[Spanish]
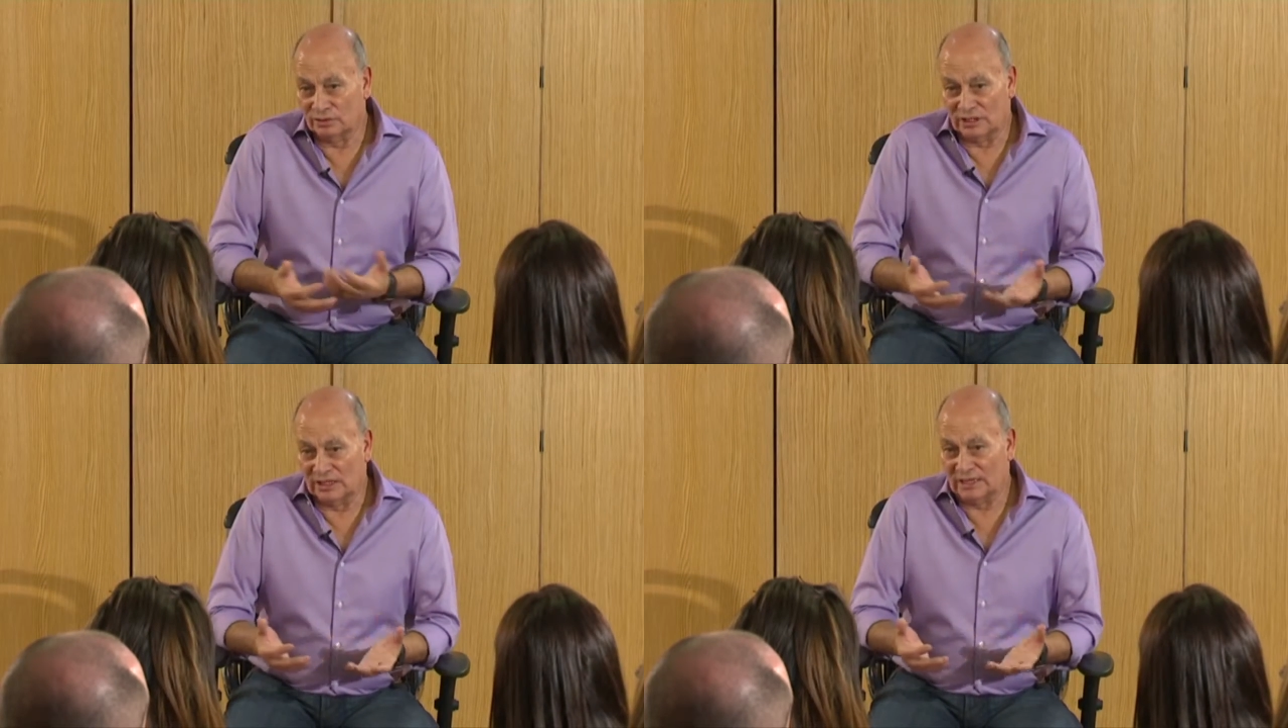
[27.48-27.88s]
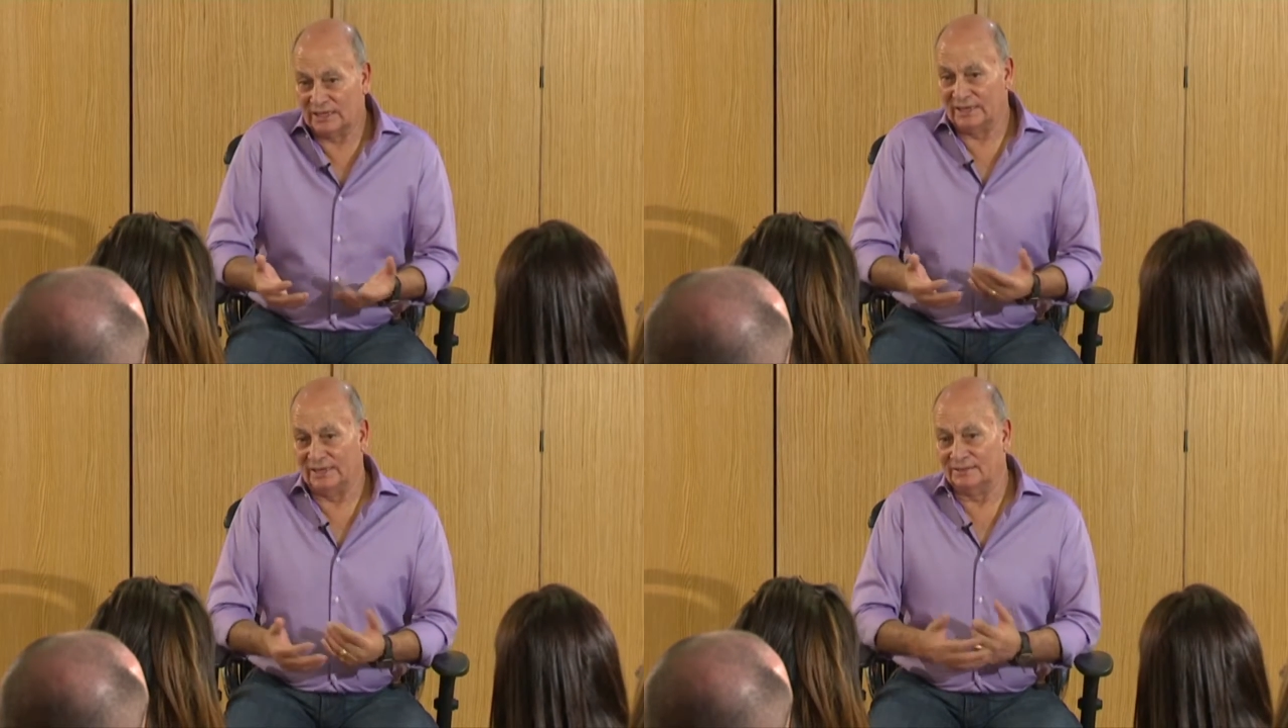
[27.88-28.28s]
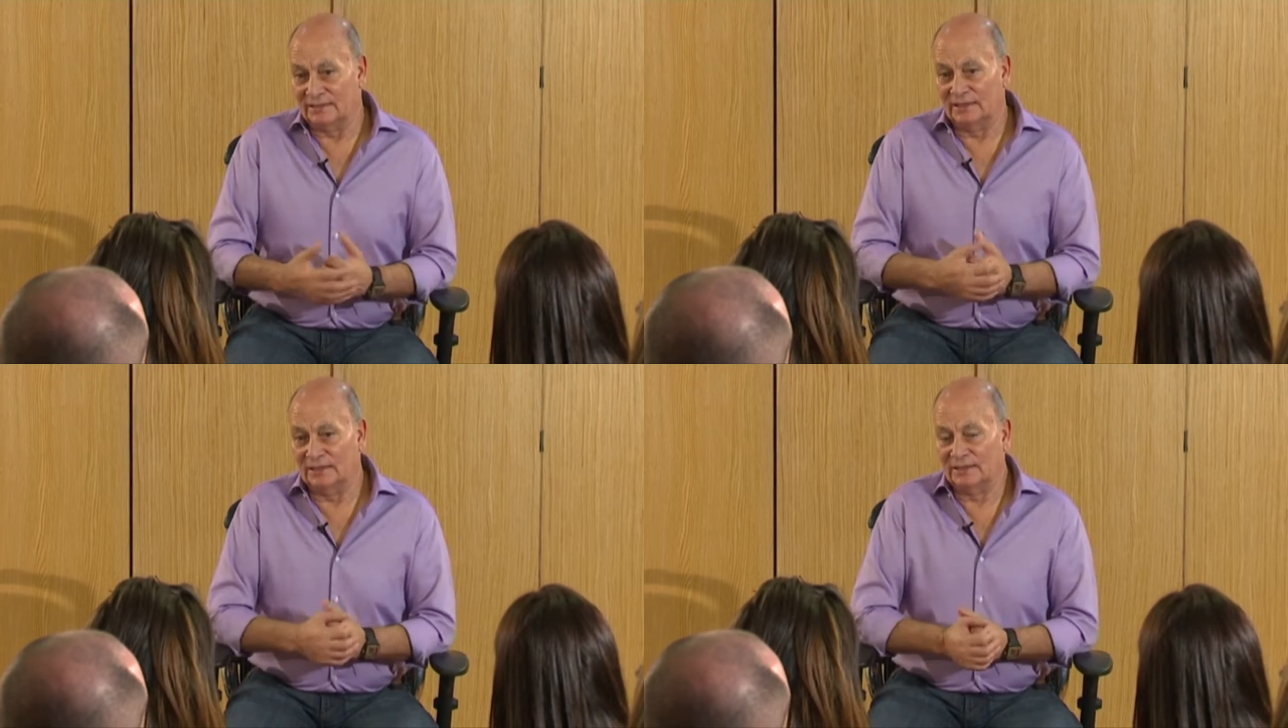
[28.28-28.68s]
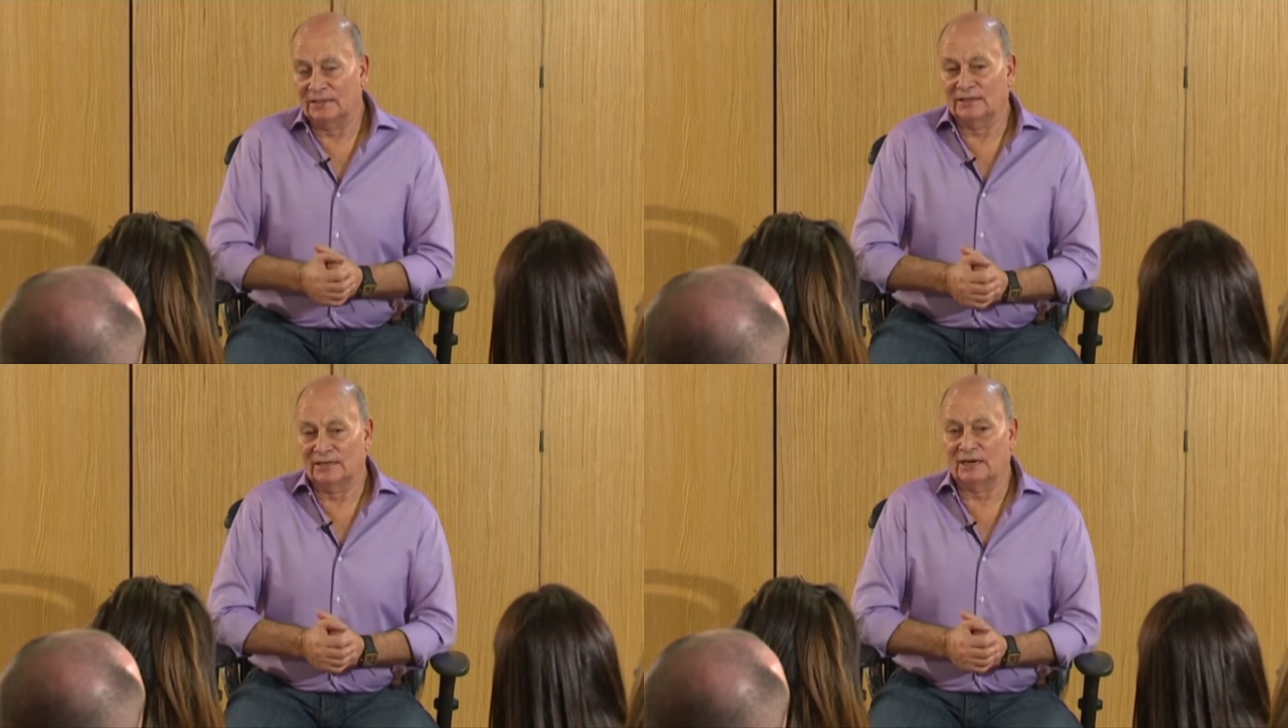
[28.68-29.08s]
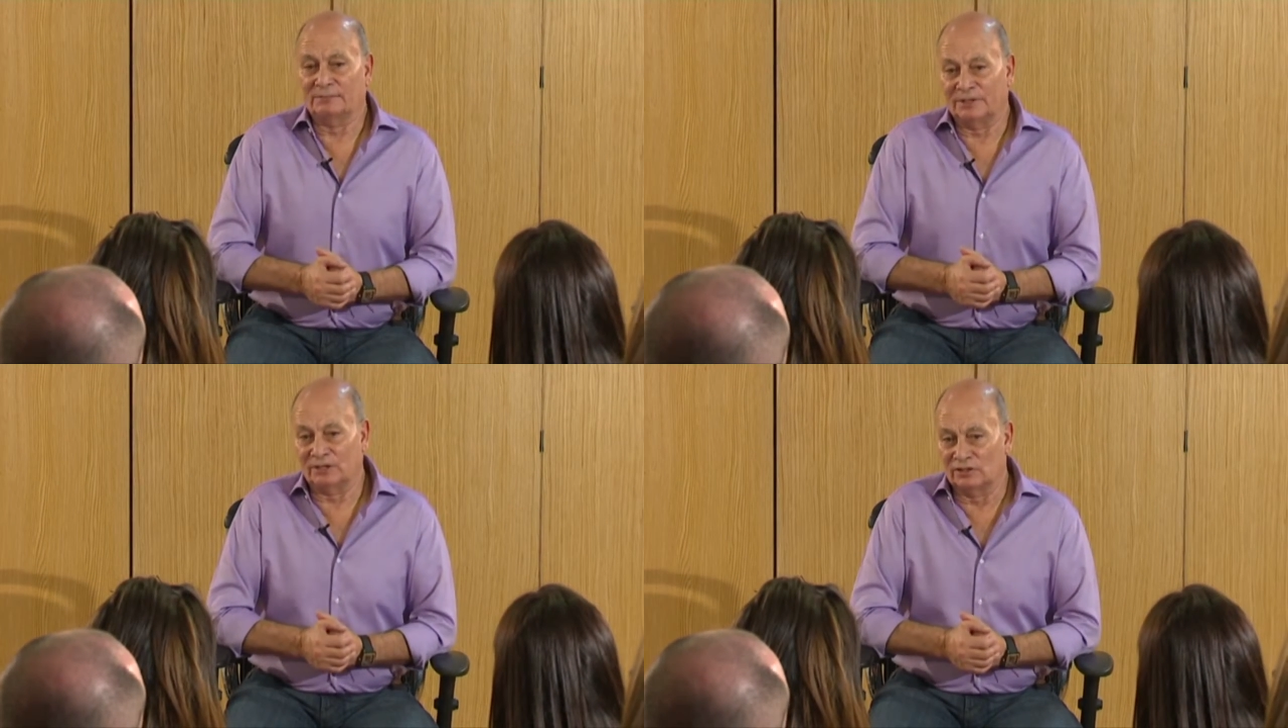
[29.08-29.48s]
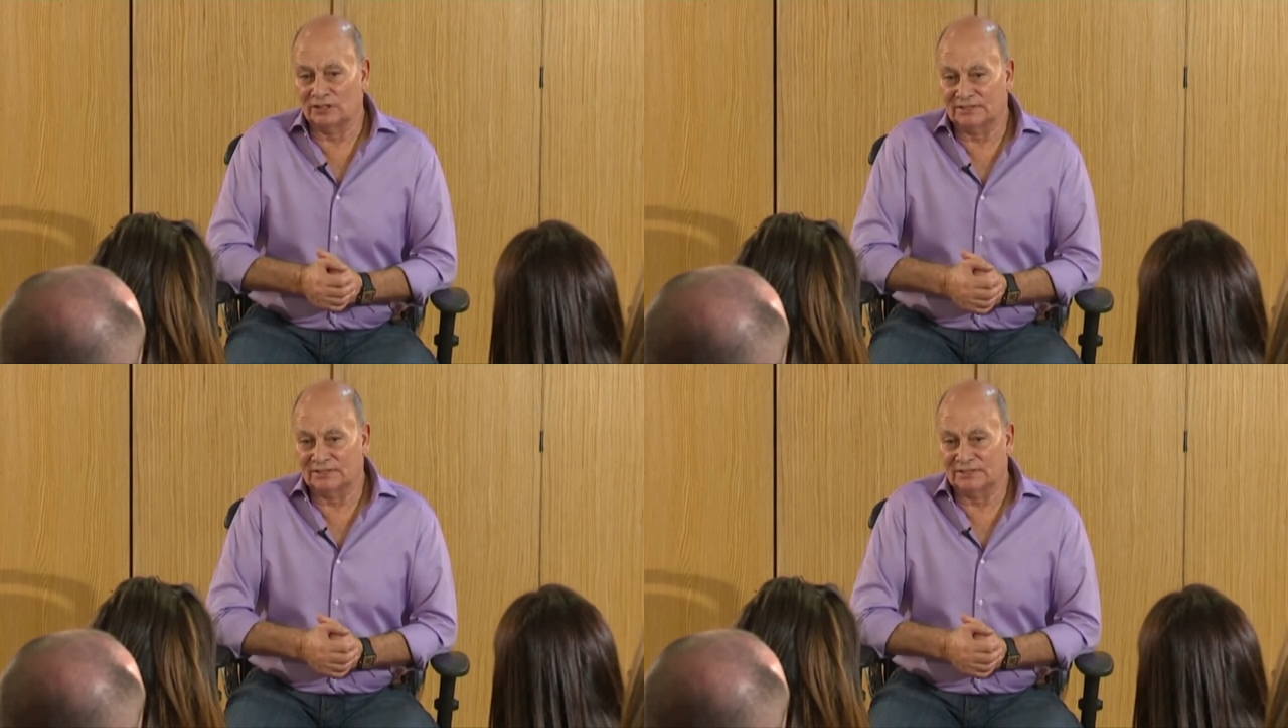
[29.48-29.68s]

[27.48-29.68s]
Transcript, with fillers: soy dirigente. El general Perón